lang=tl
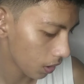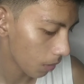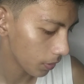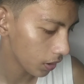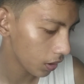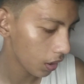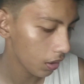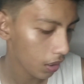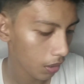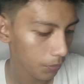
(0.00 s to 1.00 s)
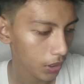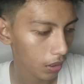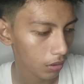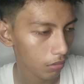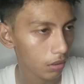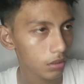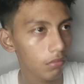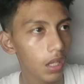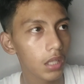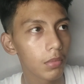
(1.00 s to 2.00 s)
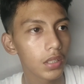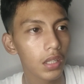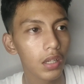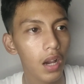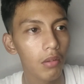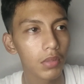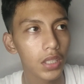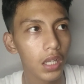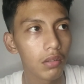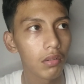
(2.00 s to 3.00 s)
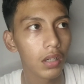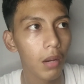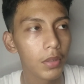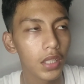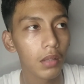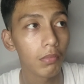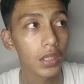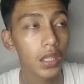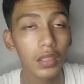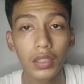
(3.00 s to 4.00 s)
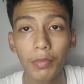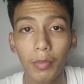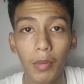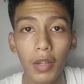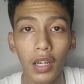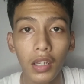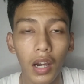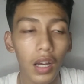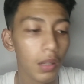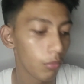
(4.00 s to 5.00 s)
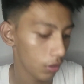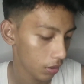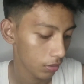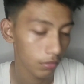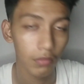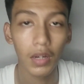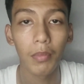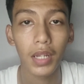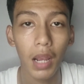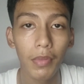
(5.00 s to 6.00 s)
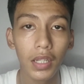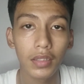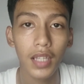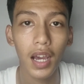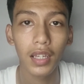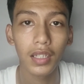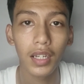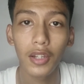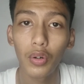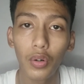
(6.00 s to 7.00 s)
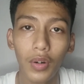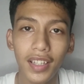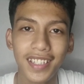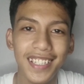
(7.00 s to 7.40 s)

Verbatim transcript: So mga kapatid, ayun lang ang pinakita ko kasi wala naman talaga ako masyadong pagkabitan pagdating sa pagbablog. Ang alam ko lang, ang marami lang sa akin eh, kalokohan.